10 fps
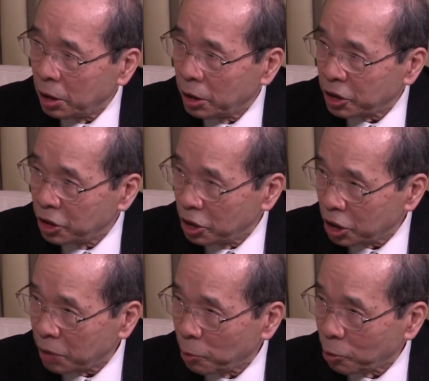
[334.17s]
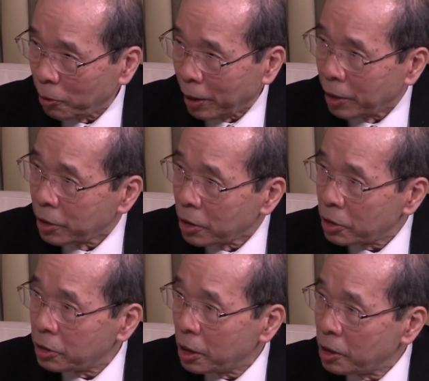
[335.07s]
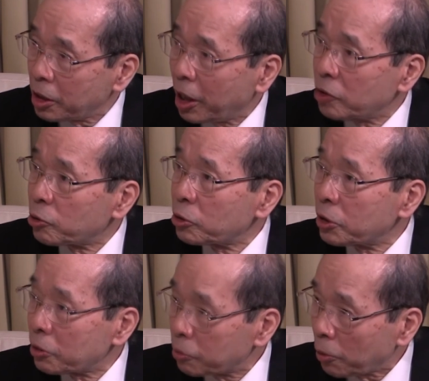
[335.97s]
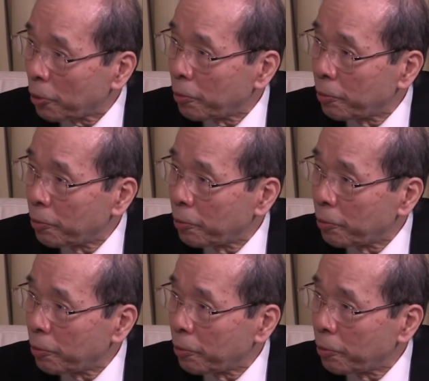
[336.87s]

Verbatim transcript: 歴史認識問題は自然に解消していくと